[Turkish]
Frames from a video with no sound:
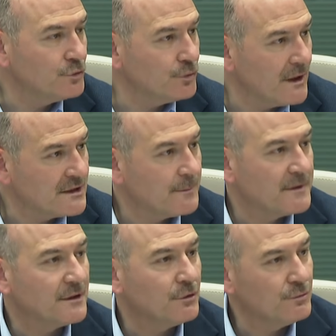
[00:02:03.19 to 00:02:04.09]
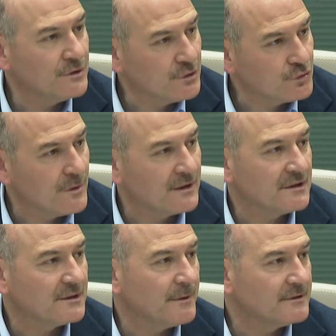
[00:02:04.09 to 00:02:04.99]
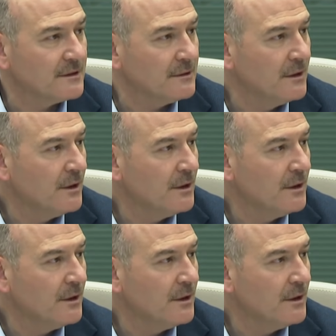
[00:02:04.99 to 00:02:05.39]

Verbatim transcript: Bu cumartesi pazar, önümüzdeki cumartesi pazar